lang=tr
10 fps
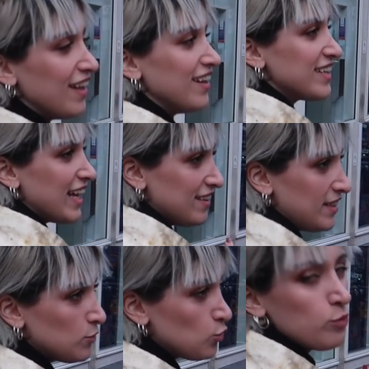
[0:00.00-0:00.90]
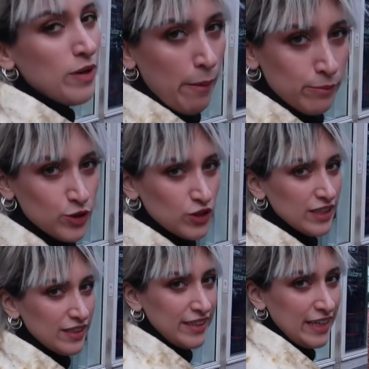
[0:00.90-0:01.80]
e, kendini dürüm
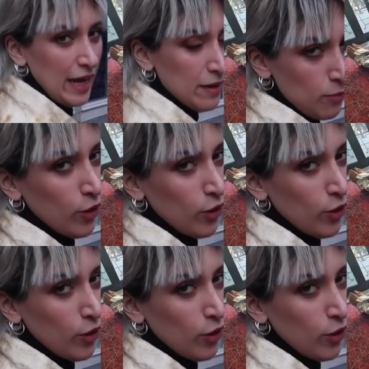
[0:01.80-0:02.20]
yapmıştı. Yine